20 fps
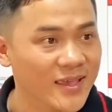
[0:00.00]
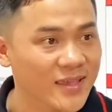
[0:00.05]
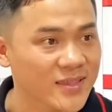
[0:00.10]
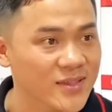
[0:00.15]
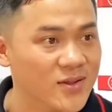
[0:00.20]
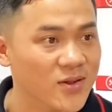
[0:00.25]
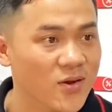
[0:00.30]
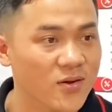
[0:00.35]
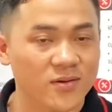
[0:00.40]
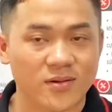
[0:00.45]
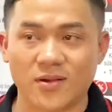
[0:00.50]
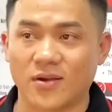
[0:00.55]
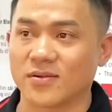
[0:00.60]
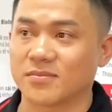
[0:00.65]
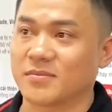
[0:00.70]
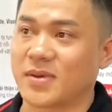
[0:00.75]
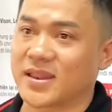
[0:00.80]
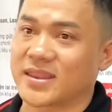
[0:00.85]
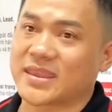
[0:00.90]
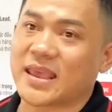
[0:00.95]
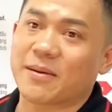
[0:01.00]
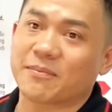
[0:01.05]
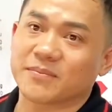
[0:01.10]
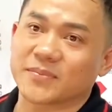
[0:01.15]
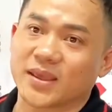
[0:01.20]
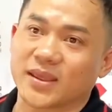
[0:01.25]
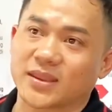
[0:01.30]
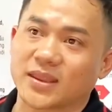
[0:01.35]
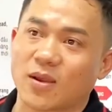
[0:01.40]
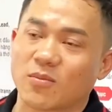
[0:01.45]
Chứ còn mình chăm
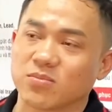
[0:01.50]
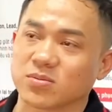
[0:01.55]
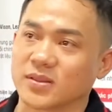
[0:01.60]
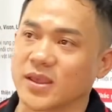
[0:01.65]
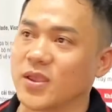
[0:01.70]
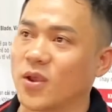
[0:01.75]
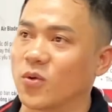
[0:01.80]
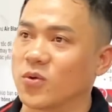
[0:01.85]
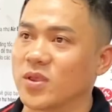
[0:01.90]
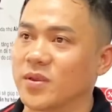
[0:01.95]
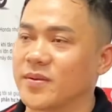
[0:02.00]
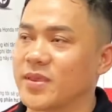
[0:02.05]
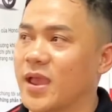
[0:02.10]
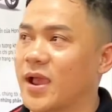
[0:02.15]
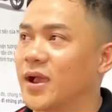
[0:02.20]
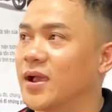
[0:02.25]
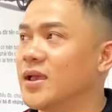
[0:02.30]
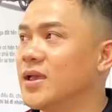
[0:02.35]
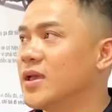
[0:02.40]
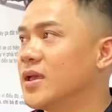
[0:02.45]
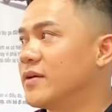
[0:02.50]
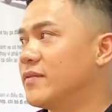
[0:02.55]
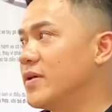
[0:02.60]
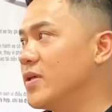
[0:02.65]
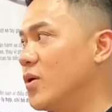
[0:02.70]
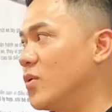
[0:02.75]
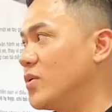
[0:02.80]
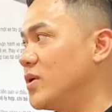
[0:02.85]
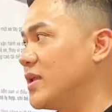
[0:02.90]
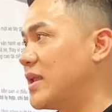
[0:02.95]
thì trong ví dụ như bây giờ, ví
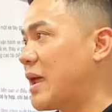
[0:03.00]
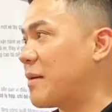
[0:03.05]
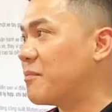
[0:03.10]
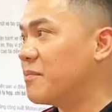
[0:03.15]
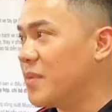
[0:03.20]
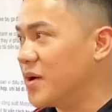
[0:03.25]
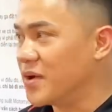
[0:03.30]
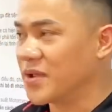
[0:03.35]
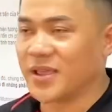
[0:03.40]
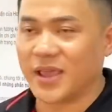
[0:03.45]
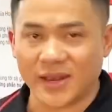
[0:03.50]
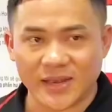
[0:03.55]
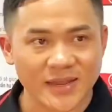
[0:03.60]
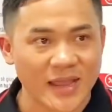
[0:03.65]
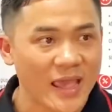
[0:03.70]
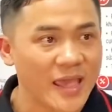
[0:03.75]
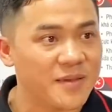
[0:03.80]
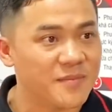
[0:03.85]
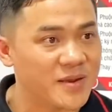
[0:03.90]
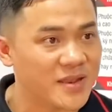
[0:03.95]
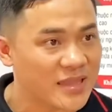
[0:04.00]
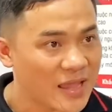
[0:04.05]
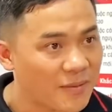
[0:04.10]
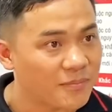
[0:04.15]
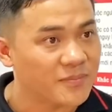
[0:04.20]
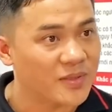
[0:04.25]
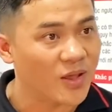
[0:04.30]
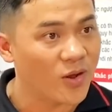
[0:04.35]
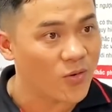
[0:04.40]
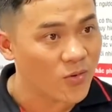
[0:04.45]
dụ như 5-10 nghìn cây mình
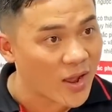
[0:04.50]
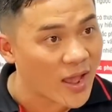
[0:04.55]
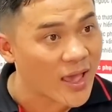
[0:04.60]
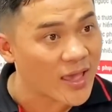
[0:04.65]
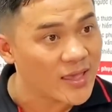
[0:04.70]
chăm thì ok,